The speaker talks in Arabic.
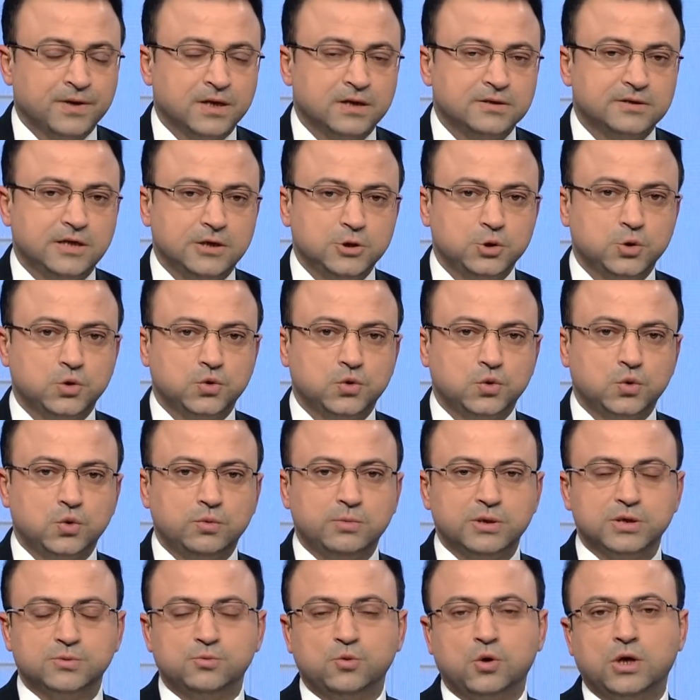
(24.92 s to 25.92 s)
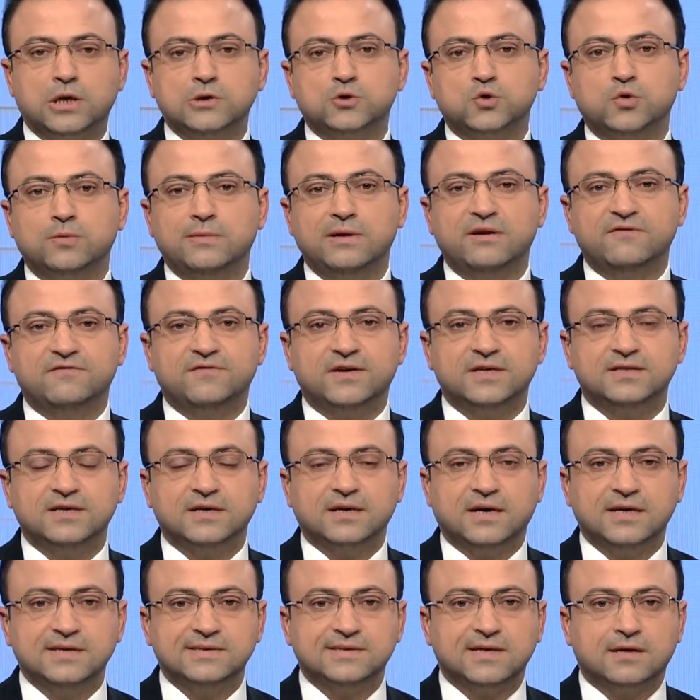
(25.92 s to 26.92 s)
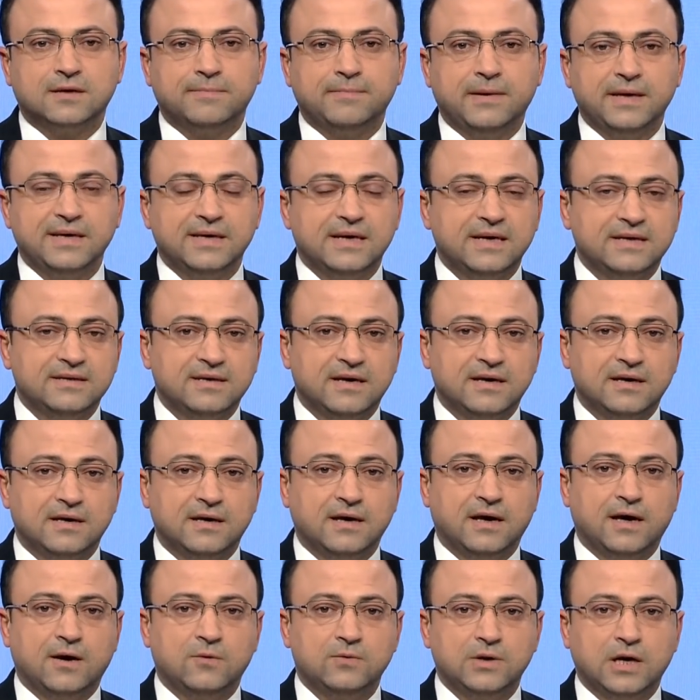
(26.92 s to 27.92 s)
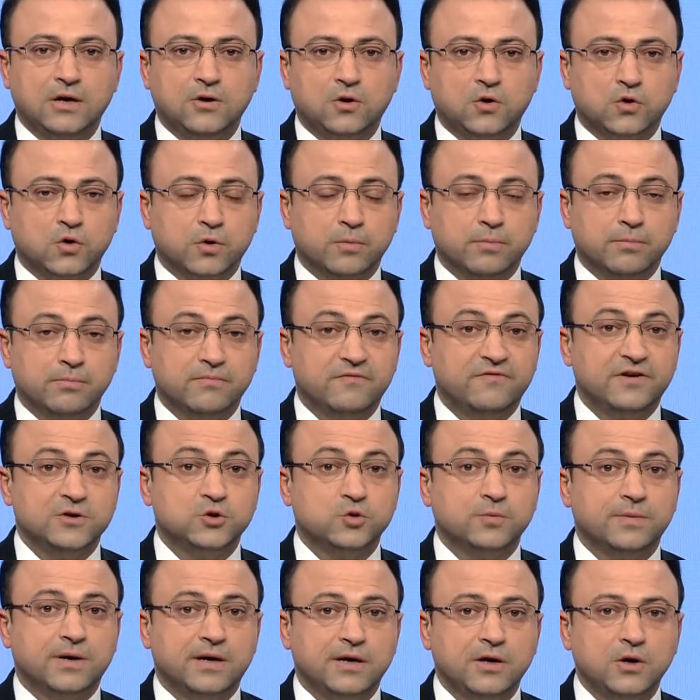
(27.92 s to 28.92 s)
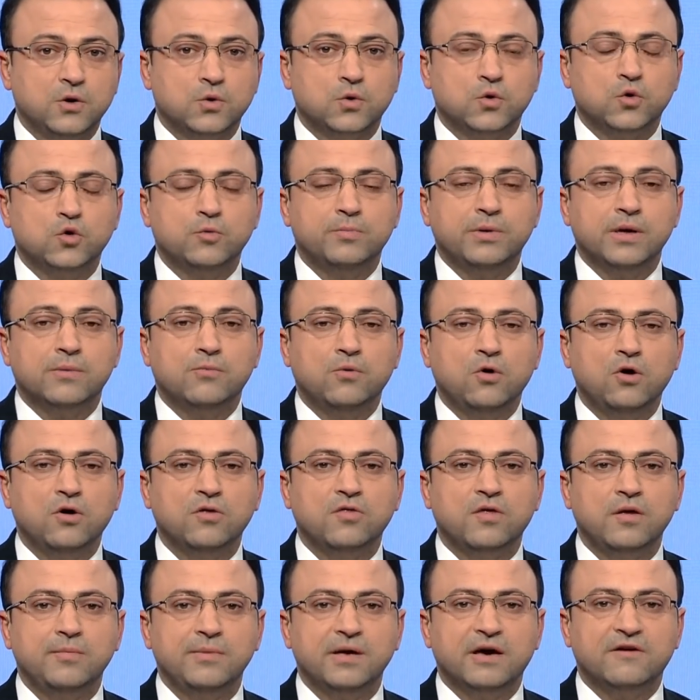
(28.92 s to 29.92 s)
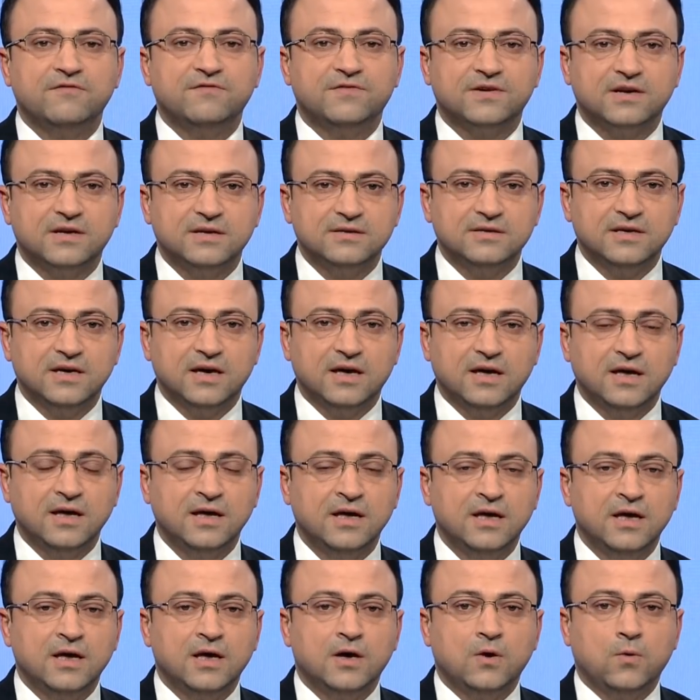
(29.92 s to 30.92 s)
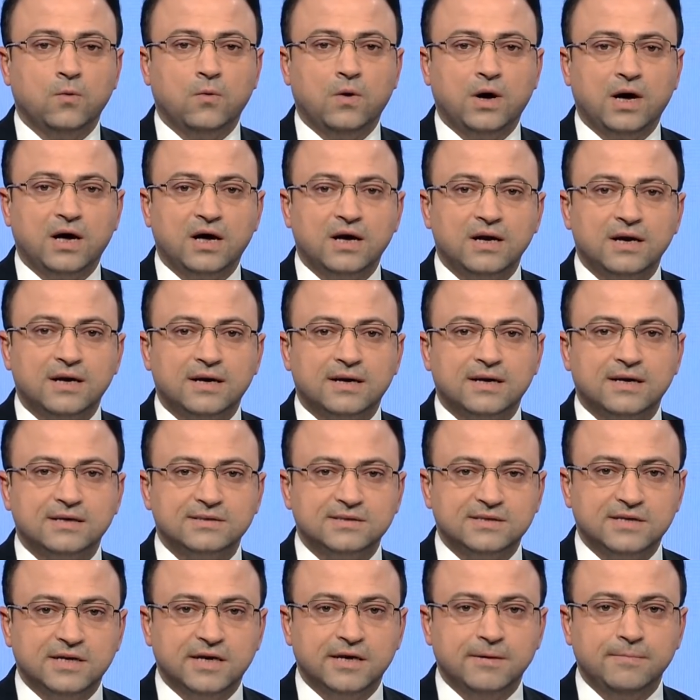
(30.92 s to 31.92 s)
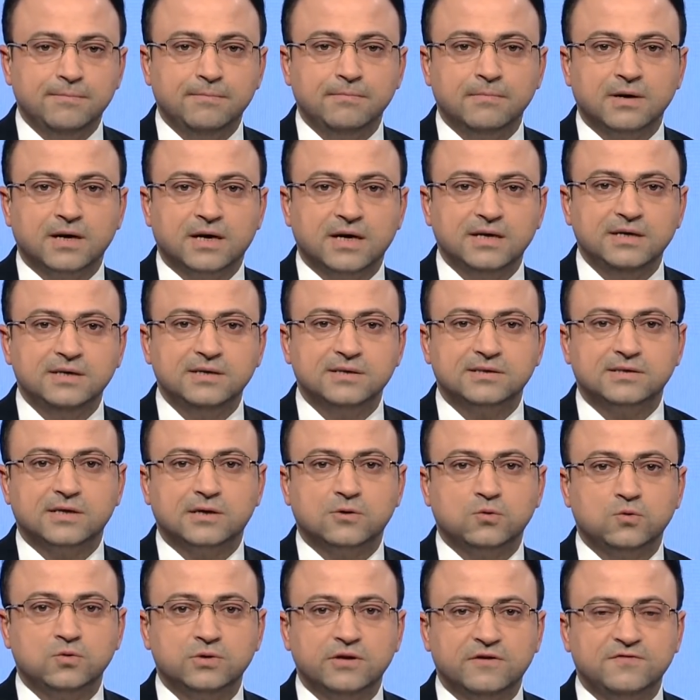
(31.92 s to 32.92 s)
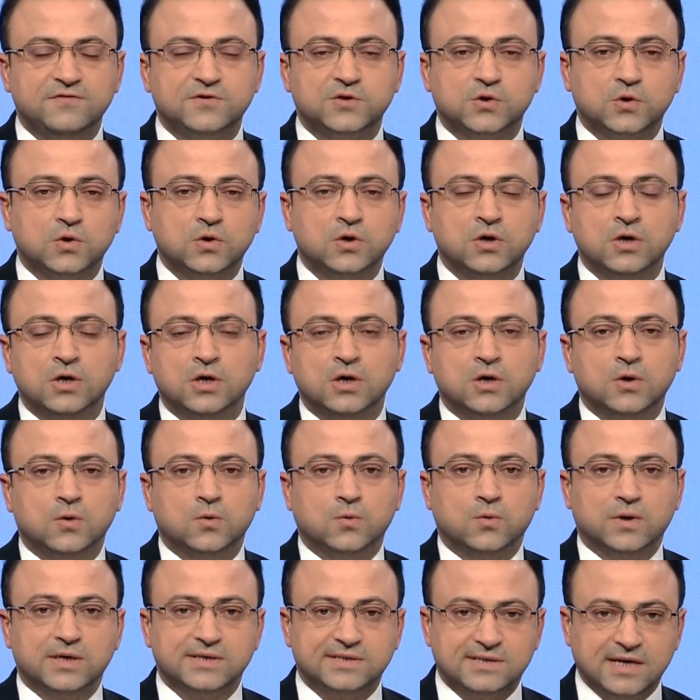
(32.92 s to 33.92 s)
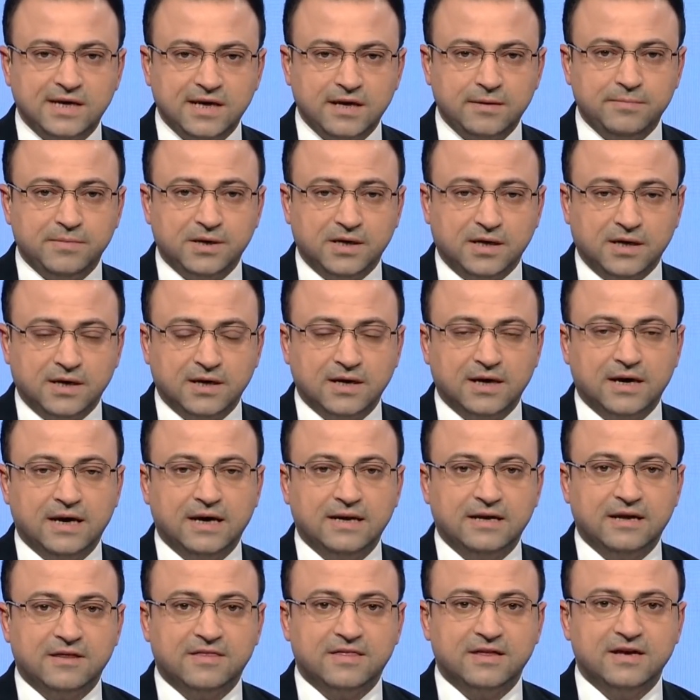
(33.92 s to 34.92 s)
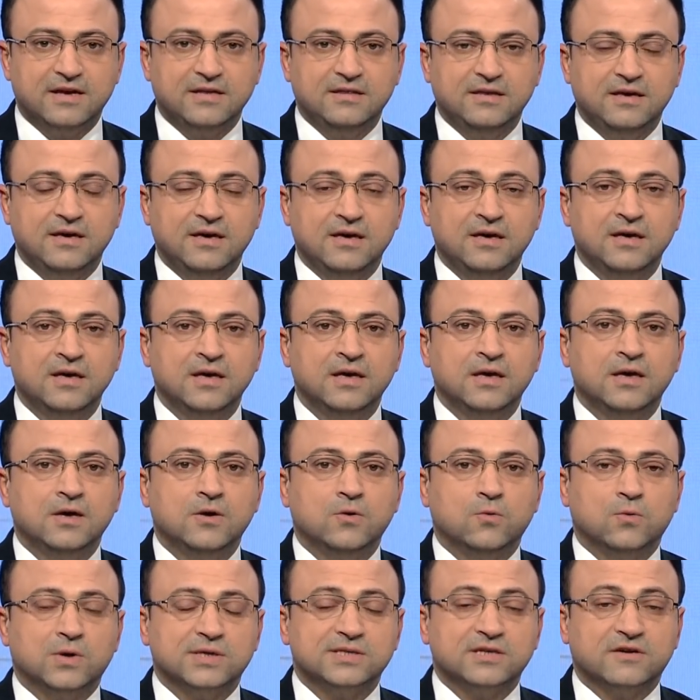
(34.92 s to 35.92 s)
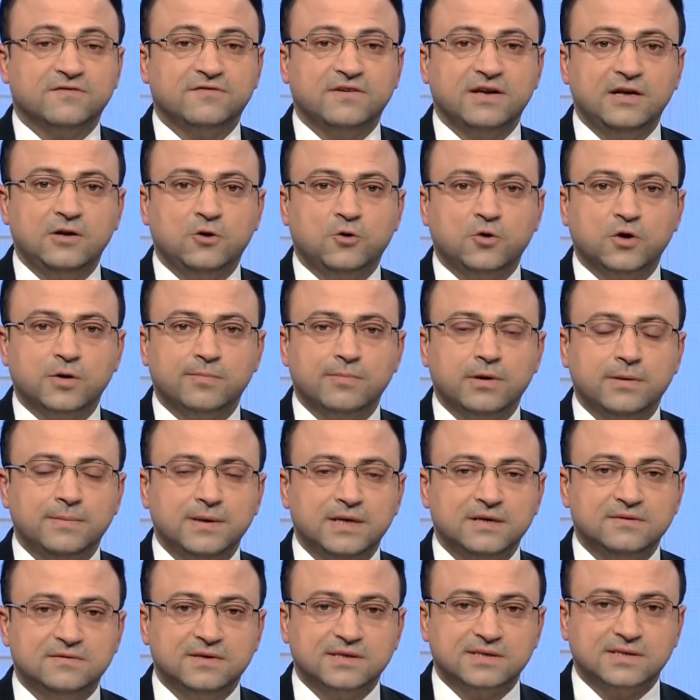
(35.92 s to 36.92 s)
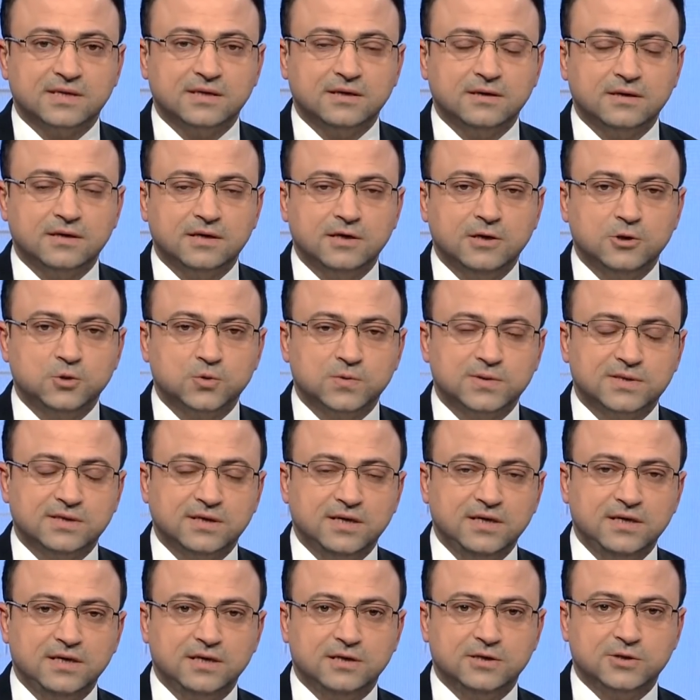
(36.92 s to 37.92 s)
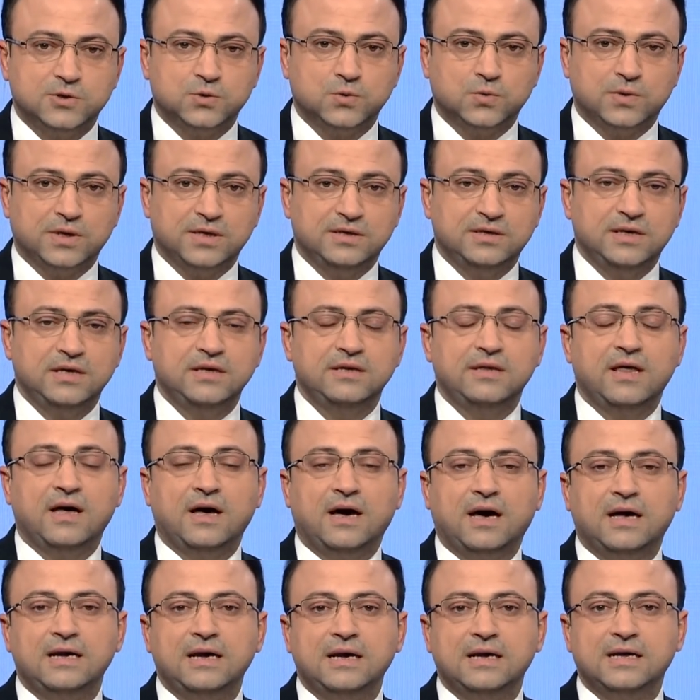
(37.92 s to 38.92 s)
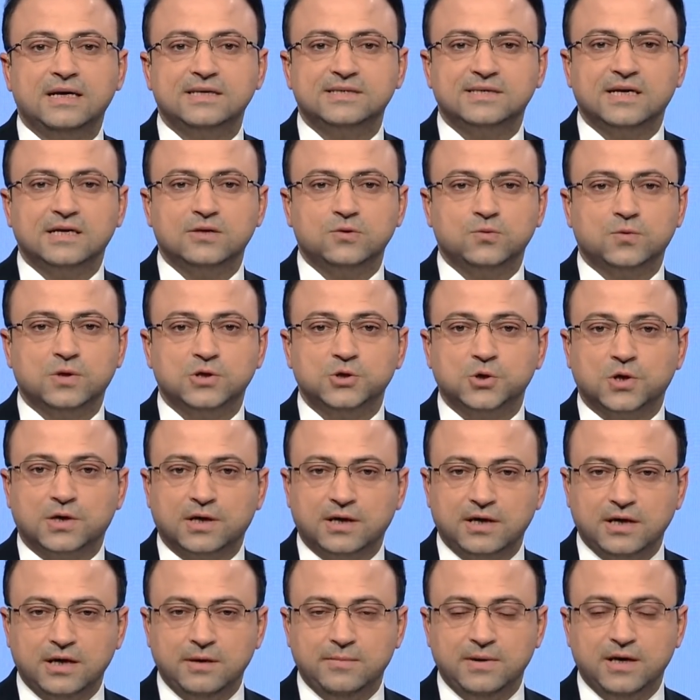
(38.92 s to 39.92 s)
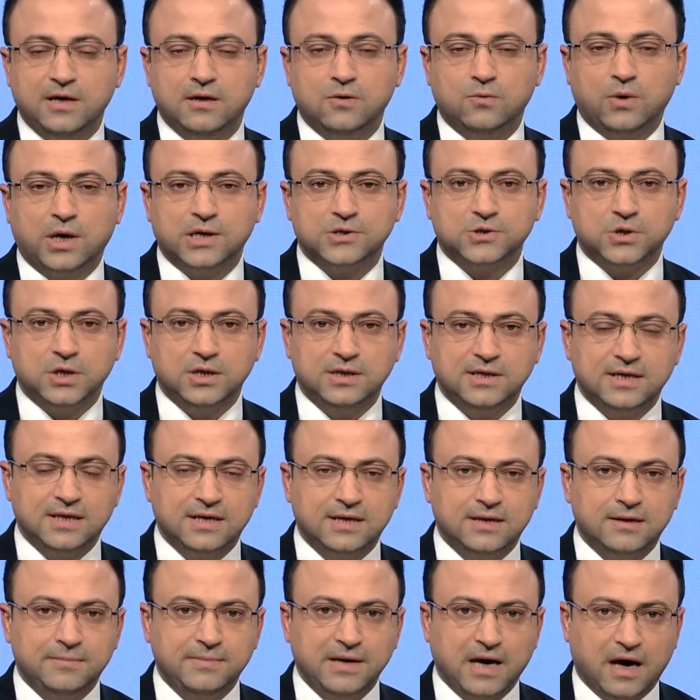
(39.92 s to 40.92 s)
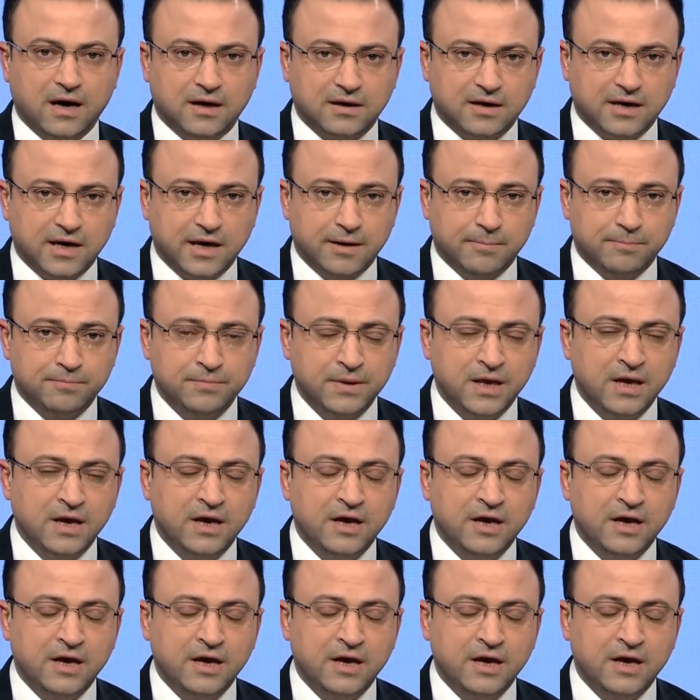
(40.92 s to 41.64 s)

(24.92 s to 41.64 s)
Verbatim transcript: تنشر مجموعة ملفات قيصر بيانها حول الحكم فتباركه بمعظم أفرادها وعلى رأسهم قيصر نفسه وسامي اللذان وصفا الحكم بالانتصار الجزئي للسوريين على الأسد وجرائمه الوحشية بحقهم